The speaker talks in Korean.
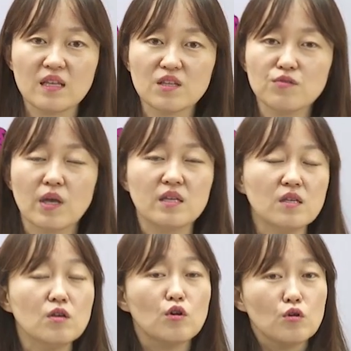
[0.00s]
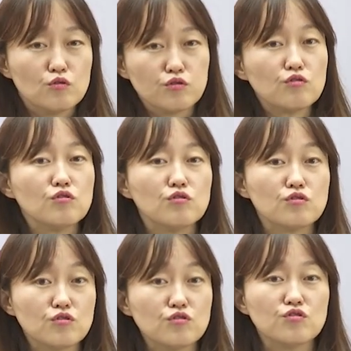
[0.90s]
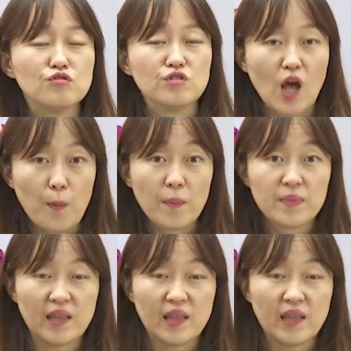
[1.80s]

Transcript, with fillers: 있는 뇌는 후두엽.